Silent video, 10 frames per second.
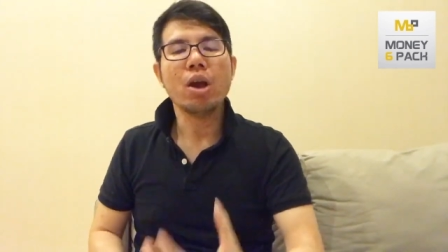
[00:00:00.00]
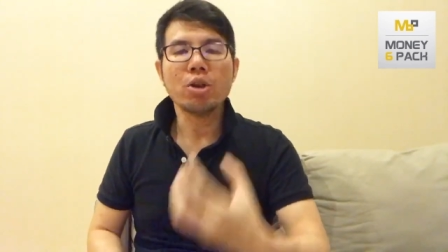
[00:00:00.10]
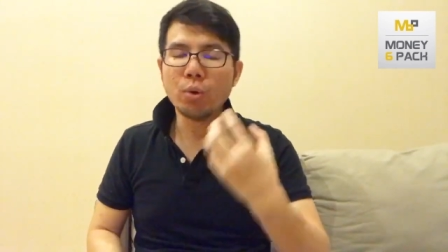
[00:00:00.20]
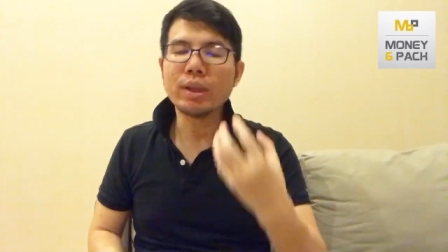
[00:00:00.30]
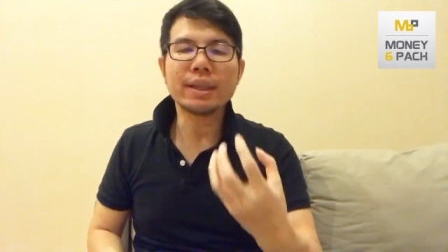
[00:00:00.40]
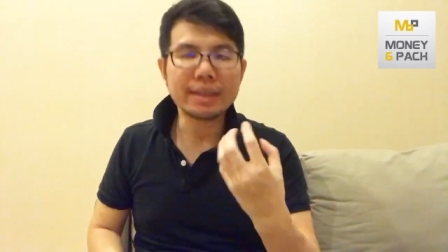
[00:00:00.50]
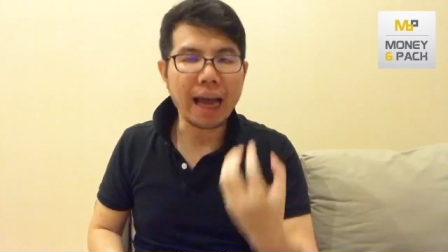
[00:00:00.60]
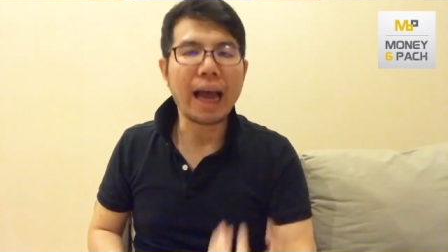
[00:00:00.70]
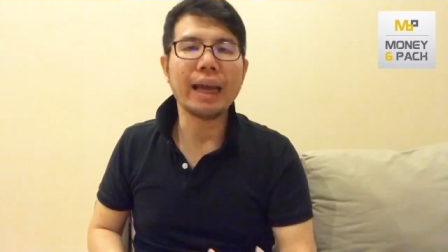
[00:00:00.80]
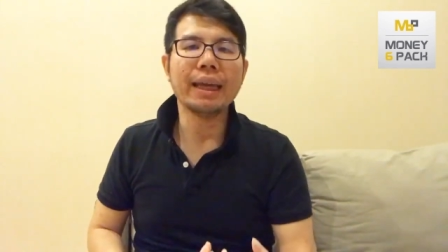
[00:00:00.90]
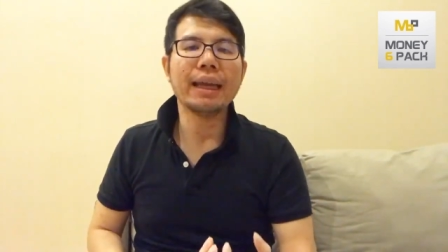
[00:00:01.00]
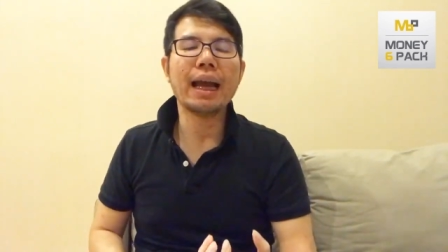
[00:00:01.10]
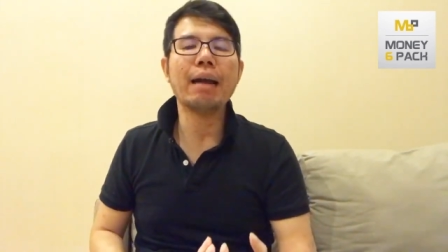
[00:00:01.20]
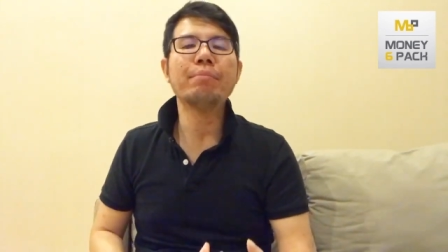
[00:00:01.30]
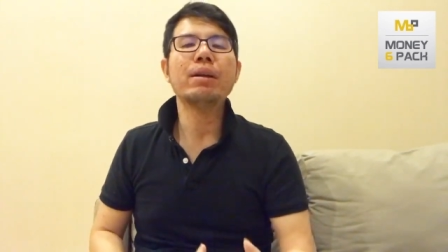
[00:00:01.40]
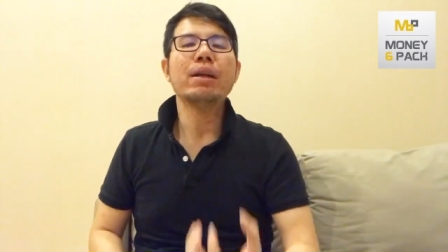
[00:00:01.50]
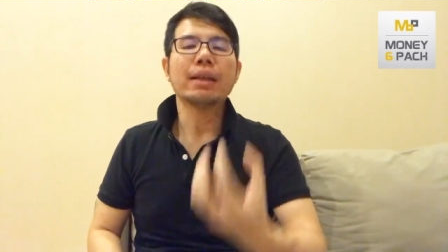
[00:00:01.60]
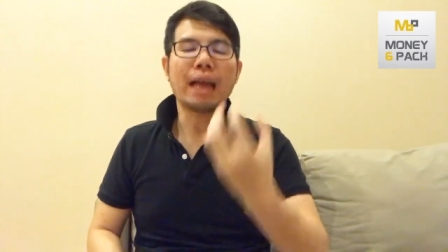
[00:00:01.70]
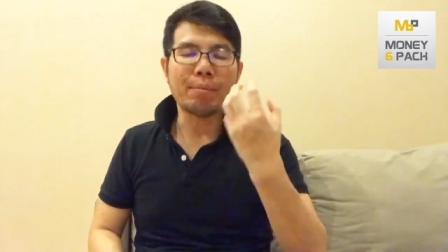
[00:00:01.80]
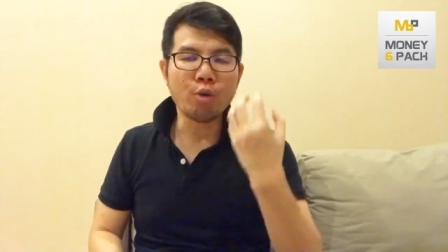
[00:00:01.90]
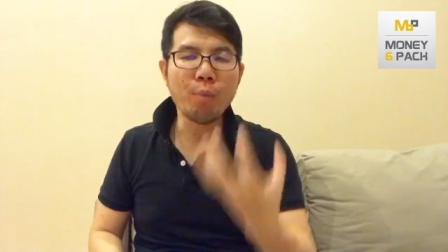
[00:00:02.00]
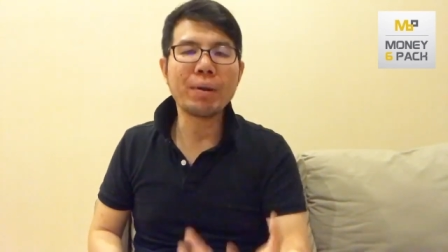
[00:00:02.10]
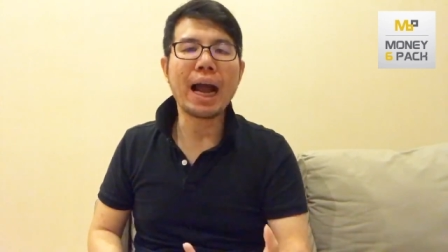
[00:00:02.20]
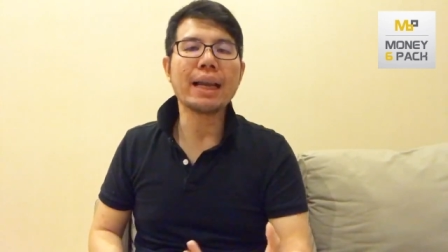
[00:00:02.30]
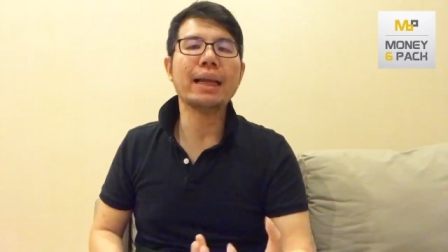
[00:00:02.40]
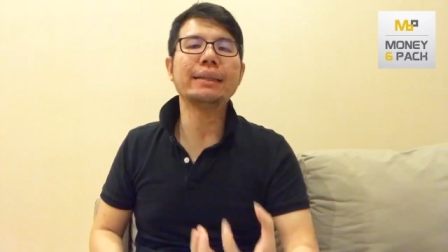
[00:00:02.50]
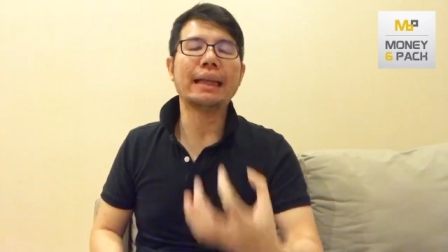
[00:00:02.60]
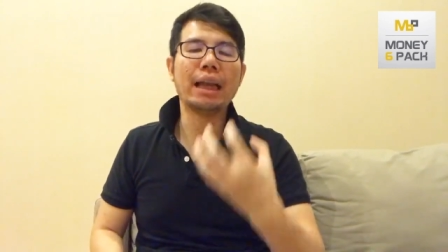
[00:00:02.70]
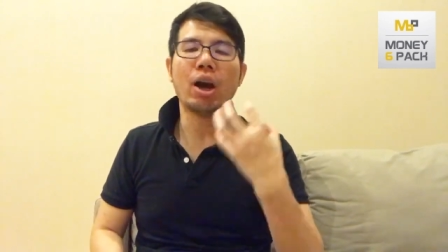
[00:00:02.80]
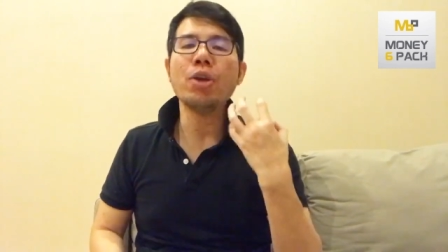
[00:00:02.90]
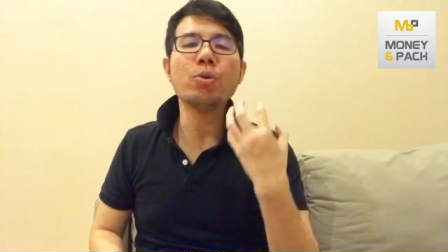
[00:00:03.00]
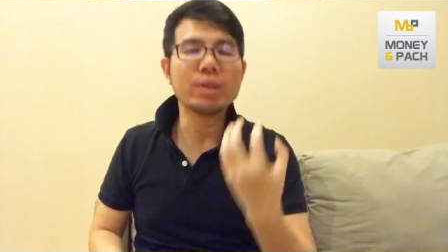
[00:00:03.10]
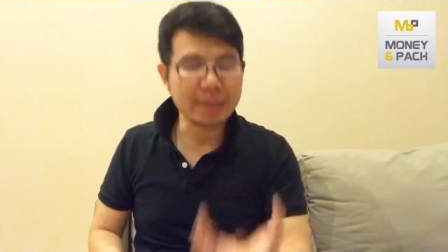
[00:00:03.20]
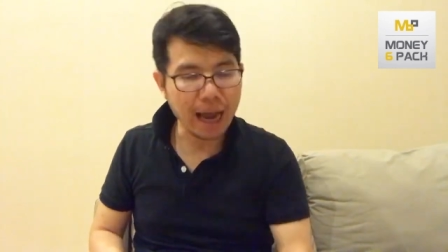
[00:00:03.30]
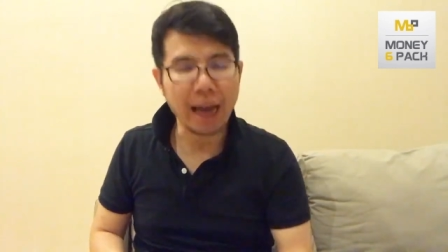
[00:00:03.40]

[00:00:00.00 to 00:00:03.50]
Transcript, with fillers: หยุดจ่ายนะครับทำงบการเงินเสร็จแล้วก็หยุดจ่าย